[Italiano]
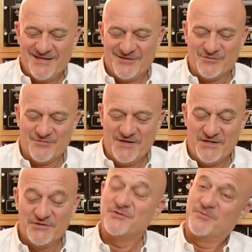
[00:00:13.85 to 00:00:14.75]
e sono
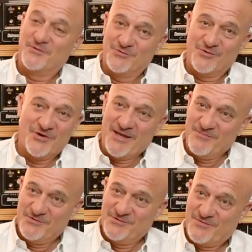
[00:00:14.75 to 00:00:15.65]
felice, soprattutto con
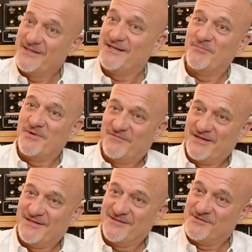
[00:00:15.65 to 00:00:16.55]
Emons, quanti ne abbiamo
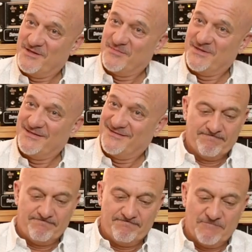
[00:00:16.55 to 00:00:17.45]
fatti insieme.
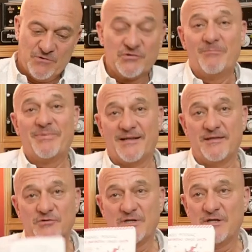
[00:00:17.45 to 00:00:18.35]
Questo è Il
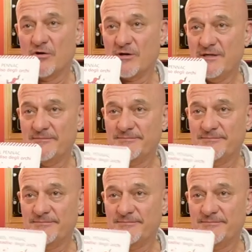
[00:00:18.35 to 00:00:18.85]
Paradiso degli Orchi,